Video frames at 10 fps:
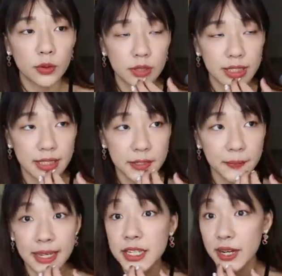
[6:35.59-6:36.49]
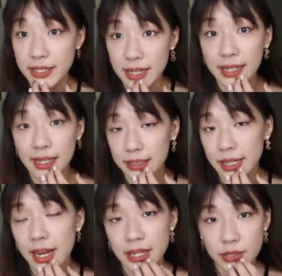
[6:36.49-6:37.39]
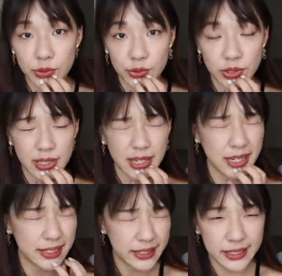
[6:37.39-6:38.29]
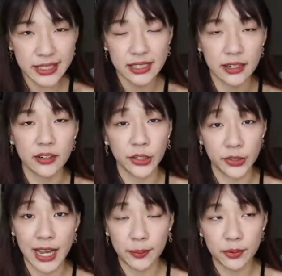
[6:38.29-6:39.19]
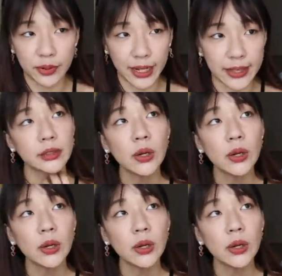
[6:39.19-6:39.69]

我其实蛮喜欢香港。一开始我觉得这里很挤，然后很有压迫感。